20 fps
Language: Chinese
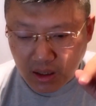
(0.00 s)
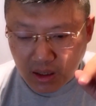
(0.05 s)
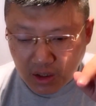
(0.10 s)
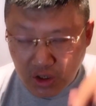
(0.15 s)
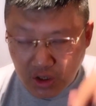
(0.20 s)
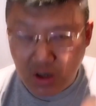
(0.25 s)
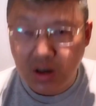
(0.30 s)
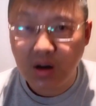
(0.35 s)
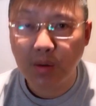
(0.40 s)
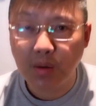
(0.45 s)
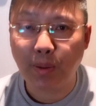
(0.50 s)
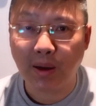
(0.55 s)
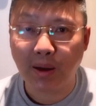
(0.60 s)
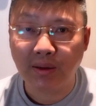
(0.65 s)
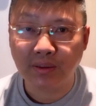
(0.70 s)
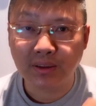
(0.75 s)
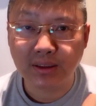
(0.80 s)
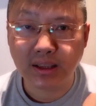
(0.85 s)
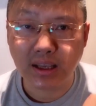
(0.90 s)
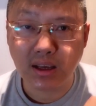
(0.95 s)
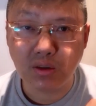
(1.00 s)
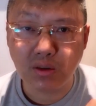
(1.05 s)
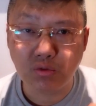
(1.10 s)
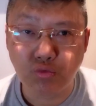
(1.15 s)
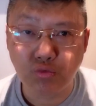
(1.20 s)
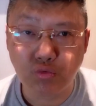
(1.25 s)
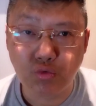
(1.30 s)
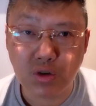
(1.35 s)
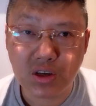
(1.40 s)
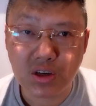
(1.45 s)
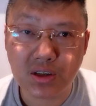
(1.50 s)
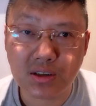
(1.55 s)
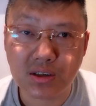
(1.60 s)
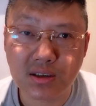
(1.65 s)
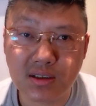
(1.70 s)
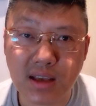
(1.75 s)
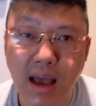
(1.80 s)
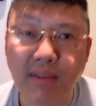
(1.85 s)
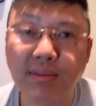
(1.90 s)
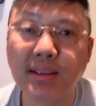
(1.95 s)
日本第五十
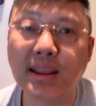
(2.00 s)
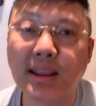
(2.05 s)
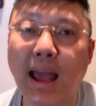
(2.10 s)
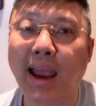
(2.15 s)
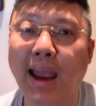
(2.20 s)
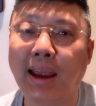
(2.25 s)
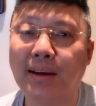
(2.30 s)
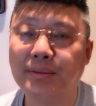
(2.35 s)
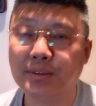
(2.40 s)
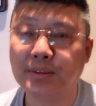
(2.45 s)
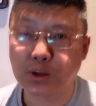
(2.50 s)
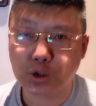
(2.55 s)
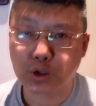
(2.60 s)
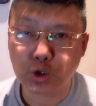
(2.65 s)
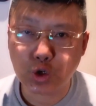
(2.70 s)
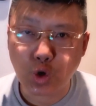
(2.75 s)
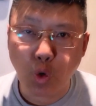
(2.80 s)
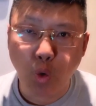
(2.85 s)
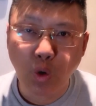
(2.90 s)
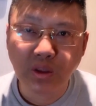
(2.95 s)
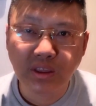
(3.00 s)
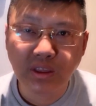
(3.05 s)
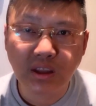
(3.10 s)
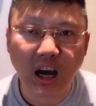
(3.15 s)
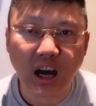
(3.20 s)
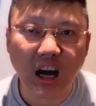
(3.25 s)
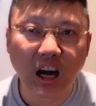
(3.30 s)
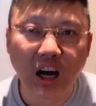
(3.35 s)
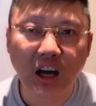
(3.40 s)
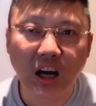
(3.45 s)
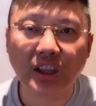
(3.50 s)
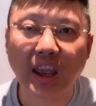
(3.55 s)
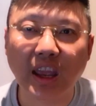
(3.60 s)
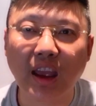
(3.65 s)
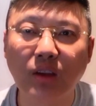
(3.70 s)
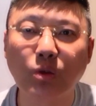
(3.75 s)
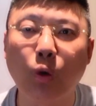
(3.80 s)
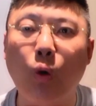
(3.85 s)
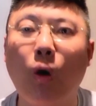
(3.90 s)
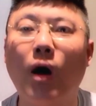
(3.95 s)
三代纯和
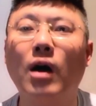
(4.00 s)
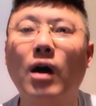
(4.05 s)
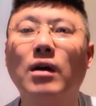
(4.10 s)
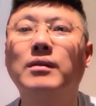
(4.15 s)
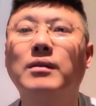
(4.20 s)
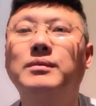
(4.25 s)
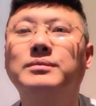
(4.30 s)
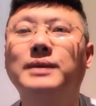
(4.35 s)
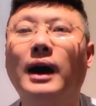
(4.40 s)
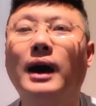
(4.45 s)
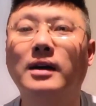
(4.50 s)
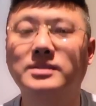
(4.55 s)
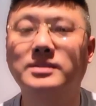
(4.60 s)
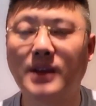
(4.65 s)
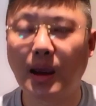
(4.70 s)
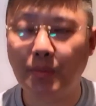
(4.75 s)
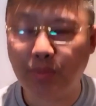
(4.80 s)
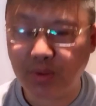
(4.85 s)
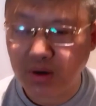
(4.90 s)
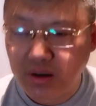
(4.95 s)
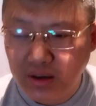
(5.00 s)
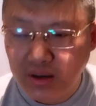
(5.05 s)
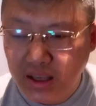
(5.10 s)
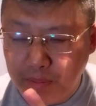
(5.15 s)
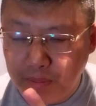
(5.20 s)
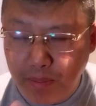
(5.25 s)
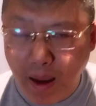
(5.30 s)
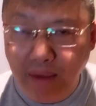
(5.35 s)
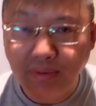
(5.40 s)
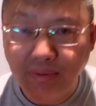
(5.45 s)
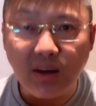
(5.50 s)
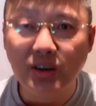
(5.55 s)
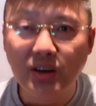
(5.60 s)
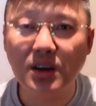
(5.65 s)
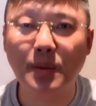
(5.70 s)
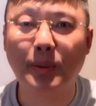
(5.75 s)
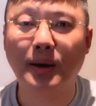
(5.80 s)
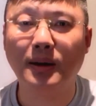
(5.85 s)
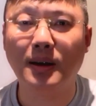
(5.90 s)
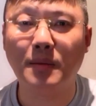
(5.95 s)
天皇啊，这还不是一般的
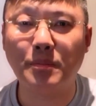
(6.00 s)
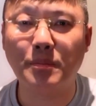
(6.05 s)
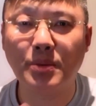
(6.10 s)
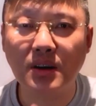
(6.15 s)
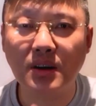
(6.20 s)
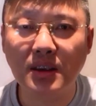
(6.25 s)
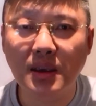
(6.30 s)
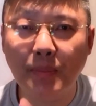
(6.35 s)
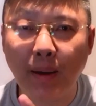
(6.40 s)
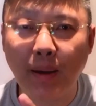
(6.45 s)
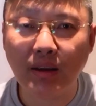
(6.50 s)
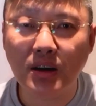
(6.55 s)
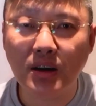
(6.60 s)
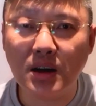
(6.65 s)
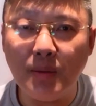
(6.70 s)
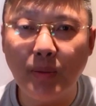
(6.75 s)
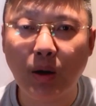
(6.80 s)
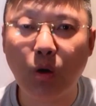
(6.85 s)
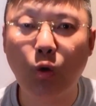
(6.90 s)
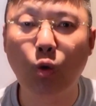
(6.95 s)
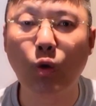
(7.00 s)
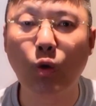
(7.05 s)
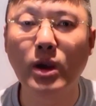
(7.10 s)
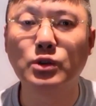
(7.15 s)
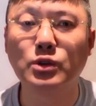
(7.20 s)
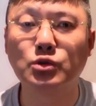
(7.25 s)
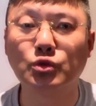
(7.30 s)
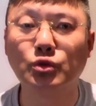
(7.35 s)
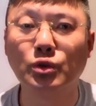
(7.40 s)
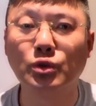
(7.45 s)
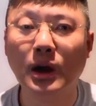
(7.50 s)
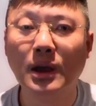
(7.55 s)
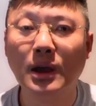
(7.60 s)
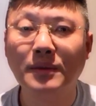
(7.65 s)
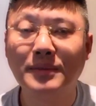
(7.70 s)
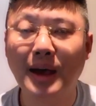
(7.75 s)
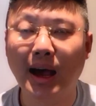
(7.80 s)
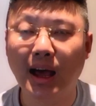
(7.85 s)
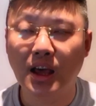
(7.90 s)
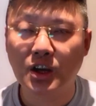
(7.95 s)
日本人，不是一般的日本贵族，
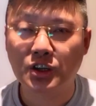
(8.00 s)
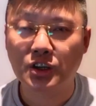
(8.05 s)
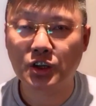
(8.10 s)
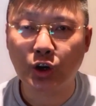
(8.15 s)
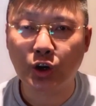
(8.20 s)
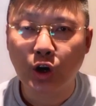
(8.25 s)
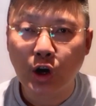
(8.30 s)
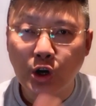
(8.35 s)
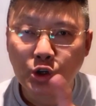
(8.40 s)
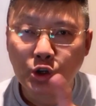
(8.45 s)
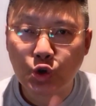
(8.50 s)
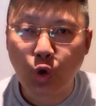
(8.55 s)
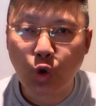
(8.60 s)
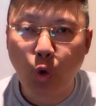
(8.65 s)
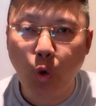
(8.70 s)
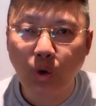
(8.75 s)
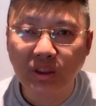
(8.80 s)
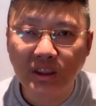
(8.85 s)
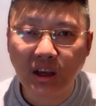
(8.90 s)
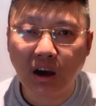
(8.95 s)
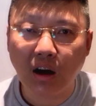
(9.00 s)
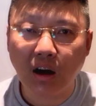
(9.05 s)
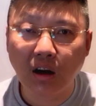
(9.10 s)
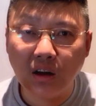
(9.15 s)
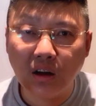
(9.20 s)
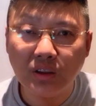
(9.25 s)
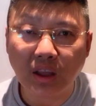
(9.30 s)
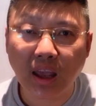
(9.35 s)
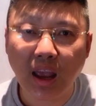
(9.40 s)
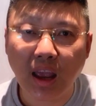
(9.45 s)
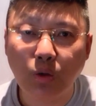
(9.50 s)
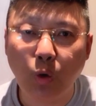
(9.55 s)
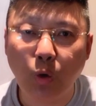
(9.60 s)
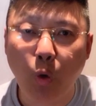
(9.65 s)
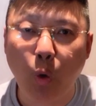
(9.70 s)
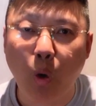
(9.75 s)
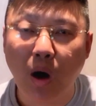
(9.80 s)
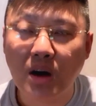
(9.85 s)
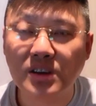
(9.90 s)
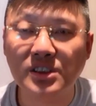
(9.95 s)
啊，是。纯和天
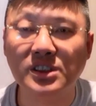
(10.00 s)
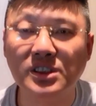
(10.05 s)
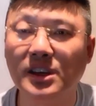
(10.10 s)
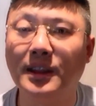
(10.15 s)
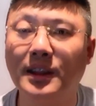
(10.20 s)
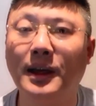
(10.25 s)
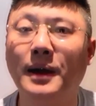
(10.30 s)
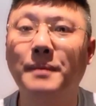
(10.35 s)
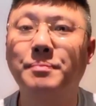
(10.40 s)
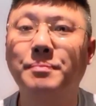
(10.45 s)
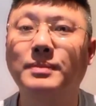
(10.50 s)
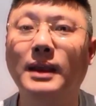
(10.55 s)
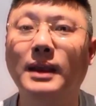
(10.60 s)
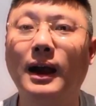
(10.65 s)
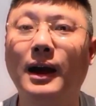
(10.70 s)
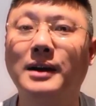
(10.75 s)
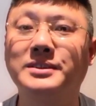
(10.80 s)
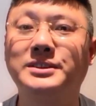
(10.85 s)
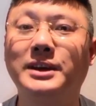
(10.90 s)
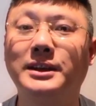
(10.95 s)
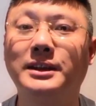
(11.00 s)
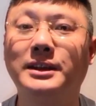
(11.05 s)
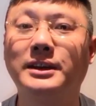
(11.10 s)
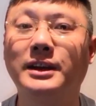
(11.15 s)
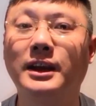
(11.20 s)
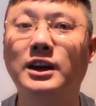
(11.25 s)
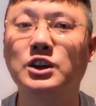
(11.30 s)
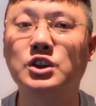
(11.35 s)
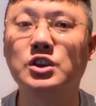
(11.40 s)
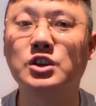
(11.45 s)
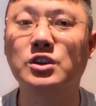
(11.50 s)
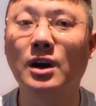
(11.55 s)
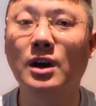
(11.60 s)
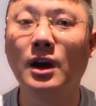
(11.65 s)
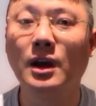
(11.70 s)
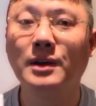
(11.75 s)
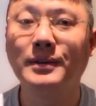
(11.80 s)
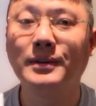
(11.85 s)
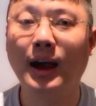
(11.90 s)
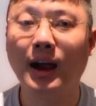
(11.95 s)
皇写的啊写的这个诗
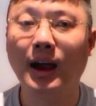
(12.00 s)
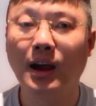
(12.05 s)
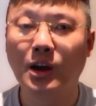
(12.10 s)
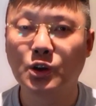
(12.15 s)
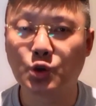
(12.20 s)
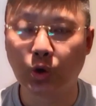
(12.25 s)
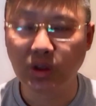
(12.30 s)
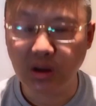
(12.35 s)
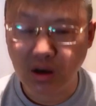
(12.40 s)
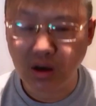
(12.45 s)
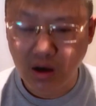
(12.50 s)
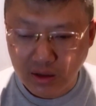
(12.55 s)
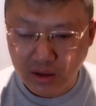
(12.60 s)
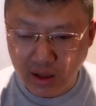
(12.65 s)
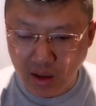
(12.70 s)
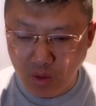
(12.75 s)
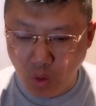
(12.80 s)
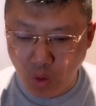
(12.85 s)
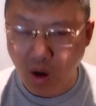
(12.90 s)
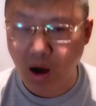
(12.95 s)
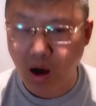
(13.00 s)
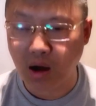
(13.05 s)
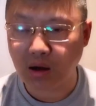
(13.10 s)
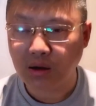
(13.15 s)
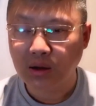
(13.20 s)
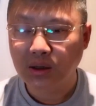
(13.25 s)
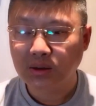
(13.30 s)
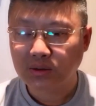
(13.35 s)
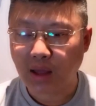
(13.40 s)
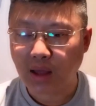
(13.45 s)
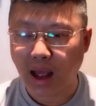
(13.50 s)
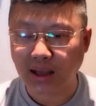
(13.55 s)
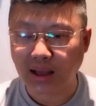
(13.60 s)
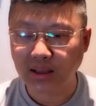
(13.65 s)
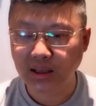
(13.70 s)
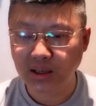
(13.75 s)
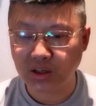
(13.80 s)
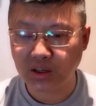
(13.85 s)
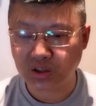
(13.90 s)
啊，纯和天皇他一